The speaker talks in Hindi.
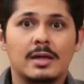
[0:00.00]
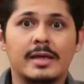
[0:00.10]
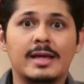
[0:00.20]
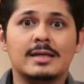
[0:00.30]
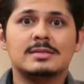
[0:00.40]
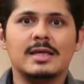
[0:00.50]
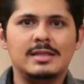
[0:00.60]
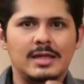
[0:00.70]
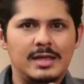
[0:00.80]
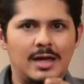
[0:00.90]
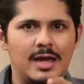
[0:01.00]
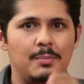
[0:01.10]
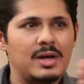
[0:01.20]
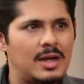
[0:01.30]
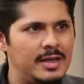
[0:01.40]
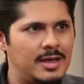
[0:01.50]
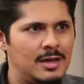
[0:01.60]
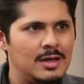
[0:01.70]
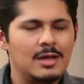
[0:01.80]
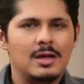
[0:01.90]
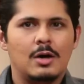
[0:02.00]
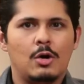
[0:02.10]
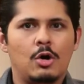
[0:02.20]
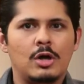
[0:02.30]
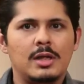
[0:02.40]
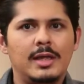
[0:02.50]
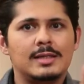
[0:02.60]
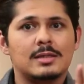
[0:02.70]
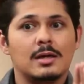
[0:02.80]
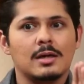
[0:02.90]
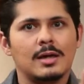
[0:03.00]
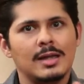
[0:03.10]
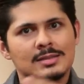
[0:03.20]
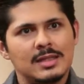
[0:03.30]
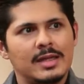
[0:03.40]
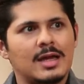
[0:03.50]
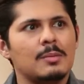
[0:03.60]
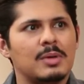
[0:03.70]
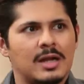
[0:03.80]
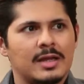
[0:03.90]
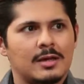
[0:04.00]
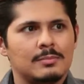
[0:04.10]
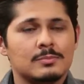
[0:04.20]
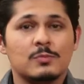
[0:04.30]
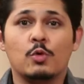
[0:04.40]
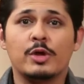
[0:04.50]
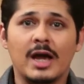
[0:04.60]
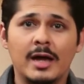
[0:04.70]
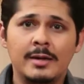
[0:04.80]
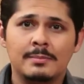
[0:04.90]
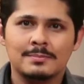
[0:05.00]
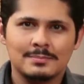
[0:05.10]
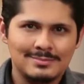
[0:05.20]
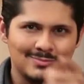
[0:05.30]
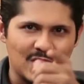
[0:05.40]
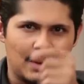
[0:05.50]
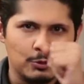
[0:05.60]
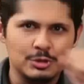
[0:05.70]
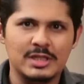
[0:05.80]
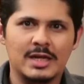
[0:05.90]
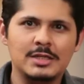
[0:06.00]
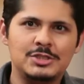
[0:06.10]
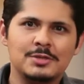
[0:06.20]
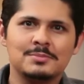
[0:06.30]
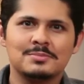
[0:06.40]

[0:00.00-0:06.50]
कि एक सही तरीका है बनाने का और एक गलत तरीका है बनाने का वो क्या है आप खुद ही देख लीजिए